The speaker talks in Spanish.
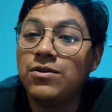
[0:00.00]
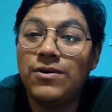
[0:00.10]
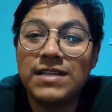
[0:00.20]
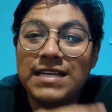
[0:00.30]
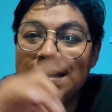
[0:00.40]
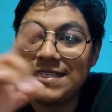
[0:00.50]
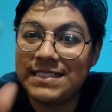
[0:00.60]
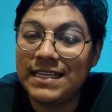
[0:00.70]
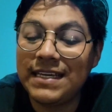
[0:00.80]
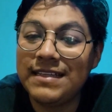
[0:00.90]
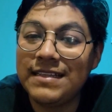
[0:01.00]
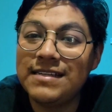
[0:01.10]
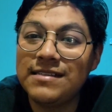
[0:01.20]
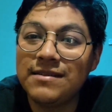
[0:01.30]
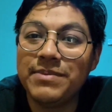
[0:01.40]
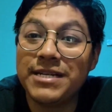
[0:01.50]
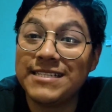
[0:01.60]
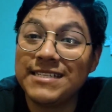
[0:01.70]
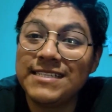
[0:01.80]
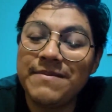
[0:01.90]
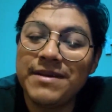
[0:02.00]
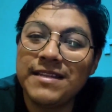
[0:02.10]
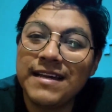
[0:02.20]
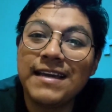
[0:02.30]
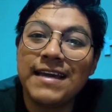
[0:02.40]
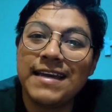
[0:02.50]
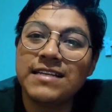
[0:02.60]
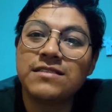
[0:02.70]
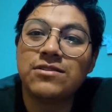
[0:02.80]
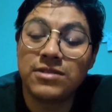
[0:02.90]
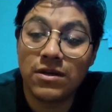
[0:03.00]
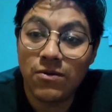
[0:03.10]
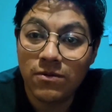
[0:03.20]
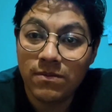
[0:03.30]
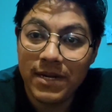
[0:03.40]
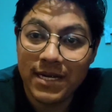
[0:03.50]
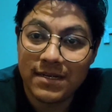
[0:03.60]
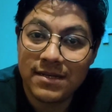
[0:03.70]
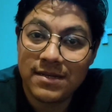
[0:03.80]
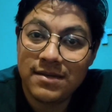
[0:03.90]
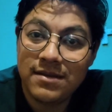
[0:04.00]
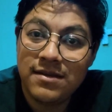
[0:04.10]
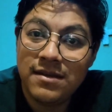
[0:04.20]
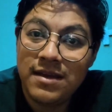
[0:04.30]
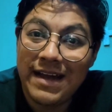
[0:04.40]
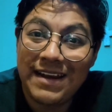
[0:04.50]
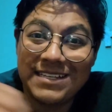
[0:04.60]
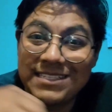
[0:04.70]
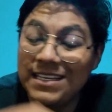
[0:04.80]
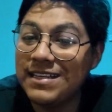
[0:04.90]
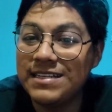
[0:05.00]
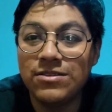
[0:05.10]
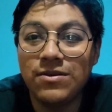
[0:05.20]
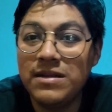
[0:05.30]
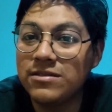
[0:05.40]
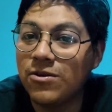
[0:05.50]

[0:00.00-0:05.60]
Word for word: todas las tiendas precisamente a que esto se cumpla. A las tiendas no les